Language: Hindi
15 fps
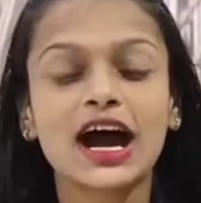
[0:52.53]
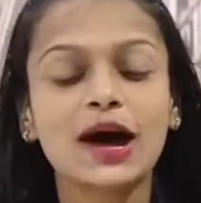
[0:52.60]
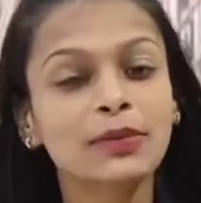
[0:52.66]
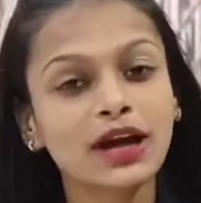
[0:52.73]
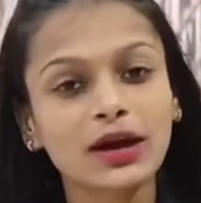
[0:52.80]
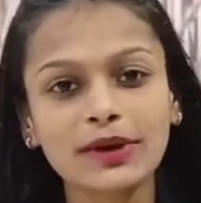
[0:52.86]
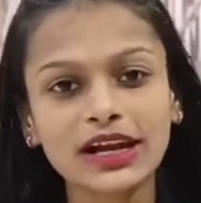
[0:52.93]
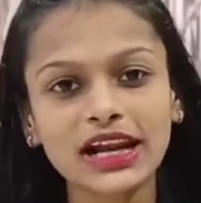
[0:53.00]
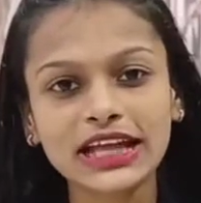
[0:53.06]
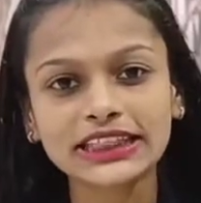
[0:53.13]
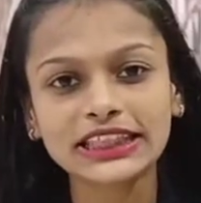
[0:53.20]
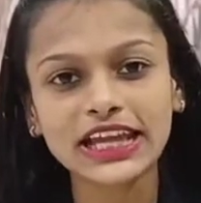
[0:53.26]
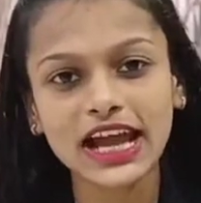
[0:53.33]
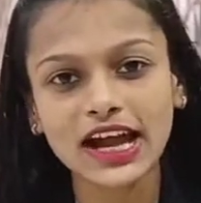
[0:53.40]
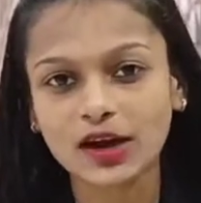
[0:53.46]
हम खबर
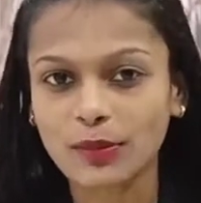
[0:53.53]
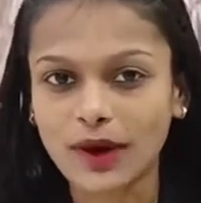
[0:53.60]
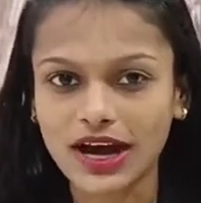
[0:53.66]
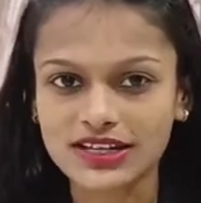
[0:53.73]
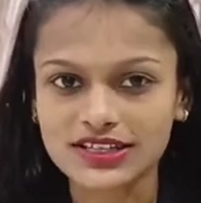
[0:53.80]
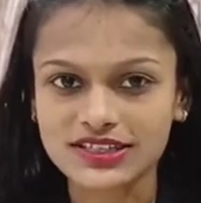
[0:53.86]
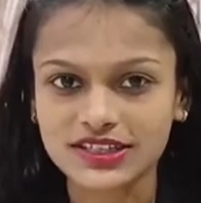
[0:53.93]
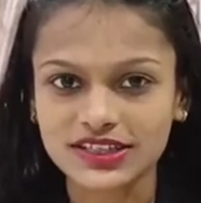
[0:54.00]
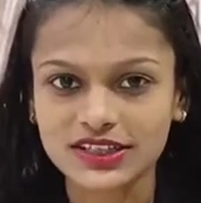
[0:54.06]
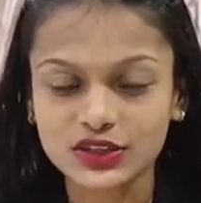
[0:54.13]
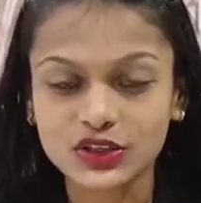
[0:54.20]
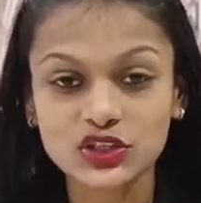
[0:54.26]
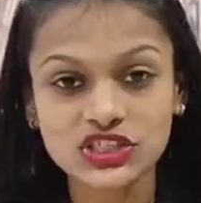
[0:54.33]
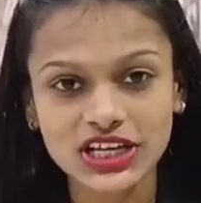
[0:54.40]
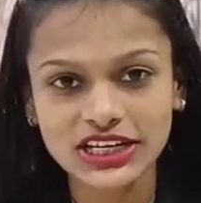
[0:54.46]
लाते हैं अखबार से
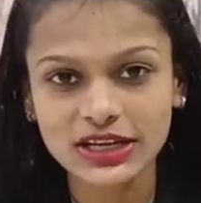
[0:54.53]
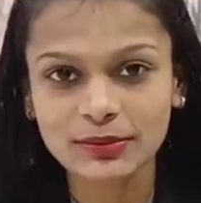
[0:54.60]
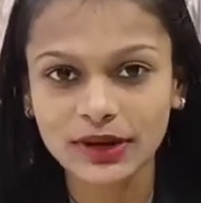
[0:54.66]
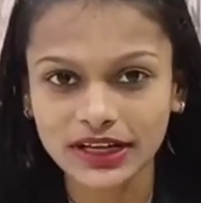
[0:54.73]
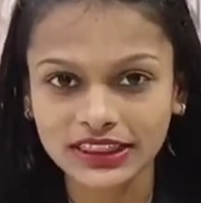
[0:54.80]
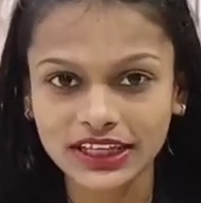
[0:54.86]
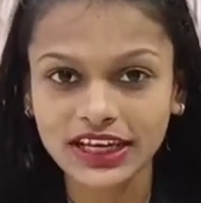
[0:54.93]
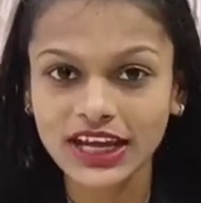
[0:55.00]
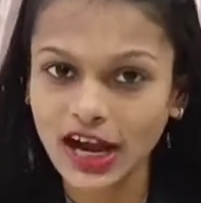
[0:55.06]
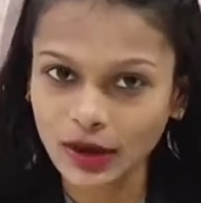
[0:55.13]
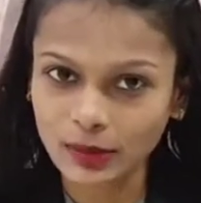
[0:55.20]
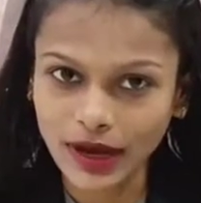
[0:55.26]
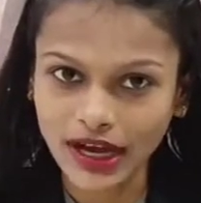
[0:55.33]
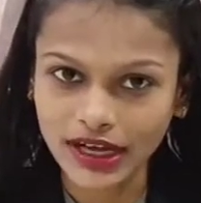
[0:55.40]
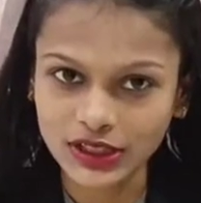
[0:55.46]
तो चलिए बढ़ते हैं
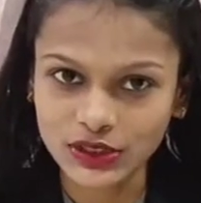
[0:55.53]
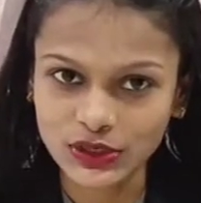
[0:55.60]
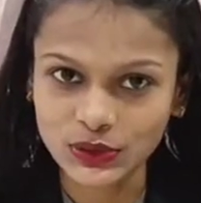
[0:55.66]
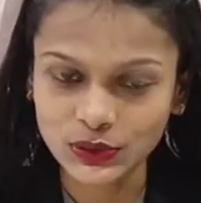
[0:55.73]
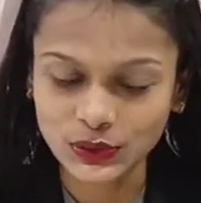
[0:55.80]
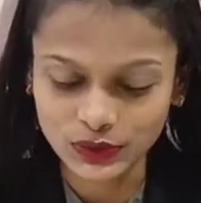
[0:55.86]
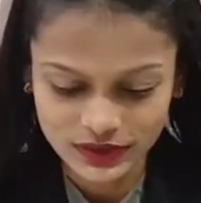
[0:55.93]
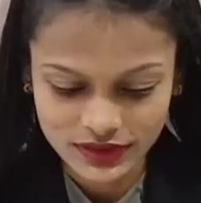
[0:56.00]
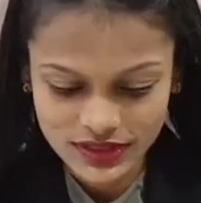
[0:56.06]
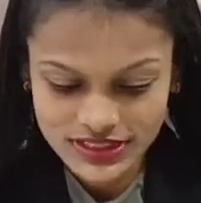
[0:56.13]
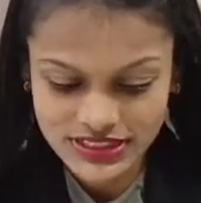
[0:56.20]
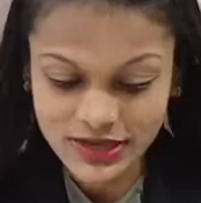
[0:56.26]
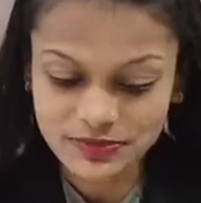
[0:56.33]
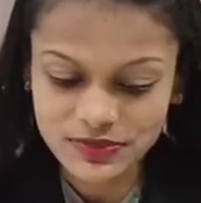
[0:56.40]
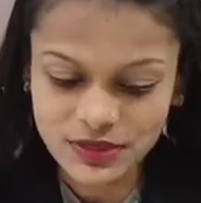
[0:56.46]
अखबार की ओर
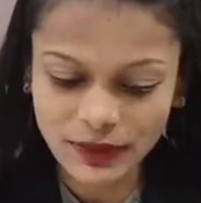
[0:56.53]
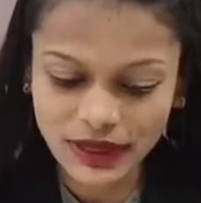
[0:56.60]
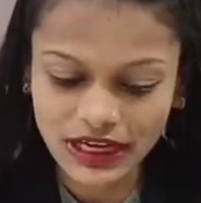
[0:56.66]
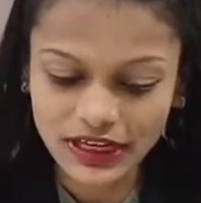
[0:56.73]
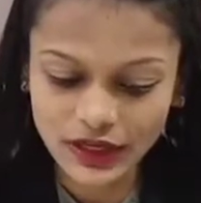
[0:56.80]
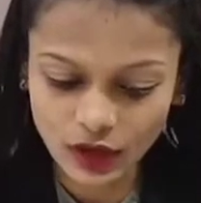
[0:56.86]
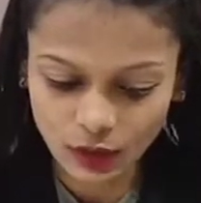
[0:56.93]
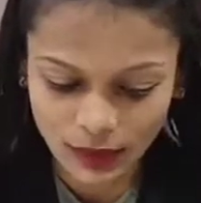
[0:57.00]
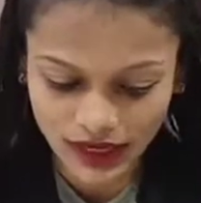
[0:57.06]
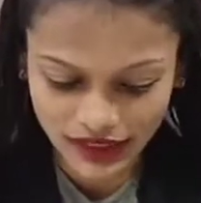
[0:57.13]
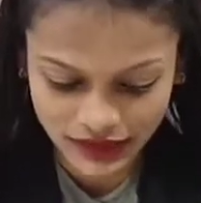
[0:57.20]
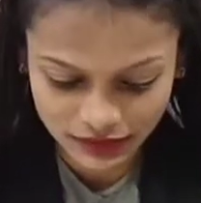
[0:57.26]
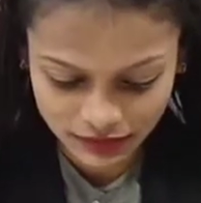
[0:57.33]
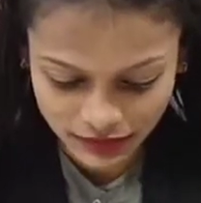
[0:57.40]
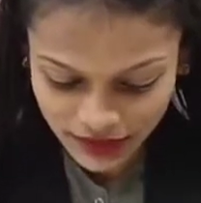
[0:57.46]
सबसे पहले
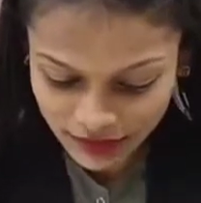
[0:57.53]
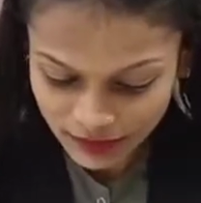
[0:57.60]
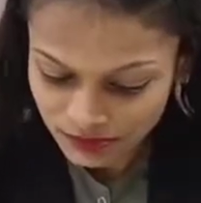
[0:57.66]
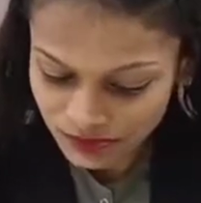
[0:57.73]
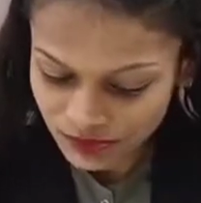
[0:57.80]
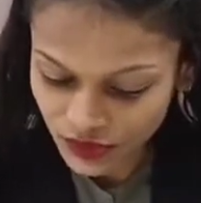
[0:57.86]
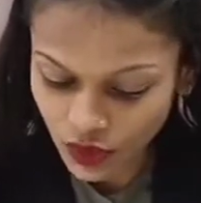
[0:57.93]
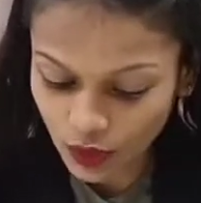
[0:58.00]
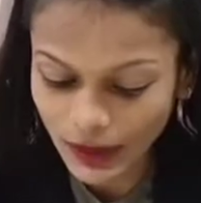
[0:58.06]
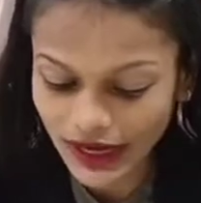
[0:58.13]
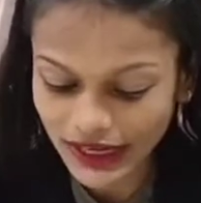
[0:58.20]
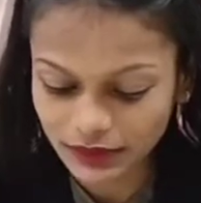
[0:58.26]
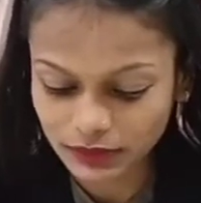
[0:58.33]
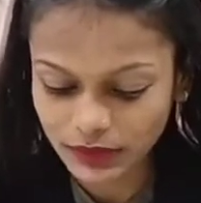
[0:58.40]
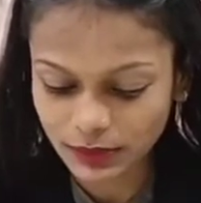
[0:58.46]
नवभारत में
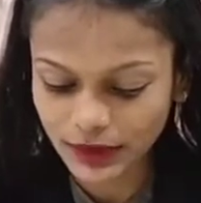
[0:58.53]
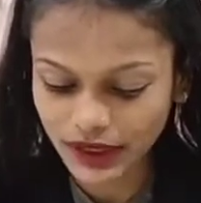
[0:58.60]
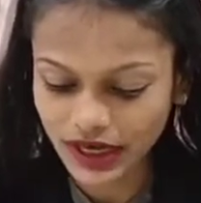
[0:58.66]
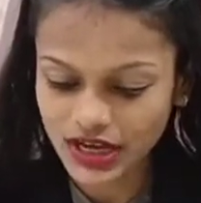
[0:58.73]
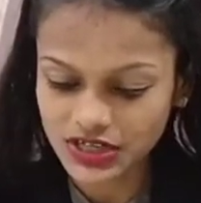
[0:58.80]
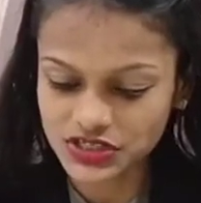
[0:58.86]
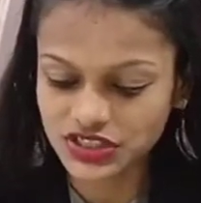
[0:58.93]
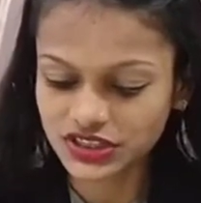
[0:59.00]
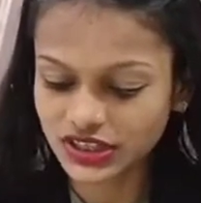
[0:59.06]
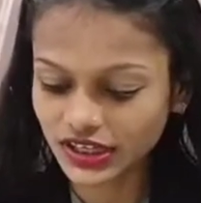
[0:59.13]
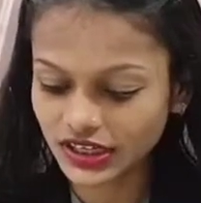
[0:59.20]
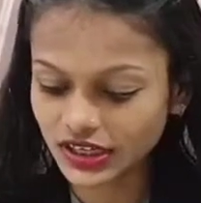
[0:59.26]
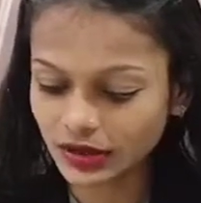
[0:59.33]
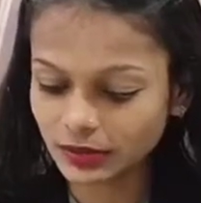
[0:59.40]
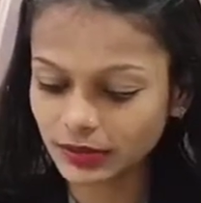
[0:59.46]
नवभारत में प्रकाशित
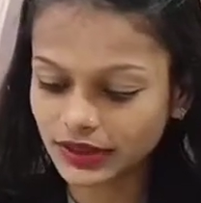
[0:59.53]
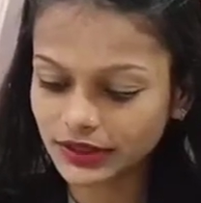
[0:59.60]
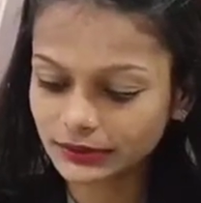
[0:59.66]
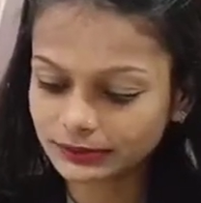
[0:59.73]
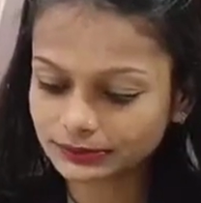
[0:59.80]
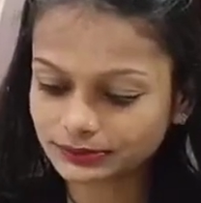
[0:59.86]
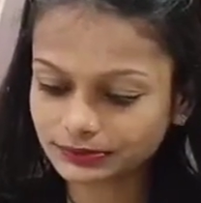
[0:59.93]
है खबर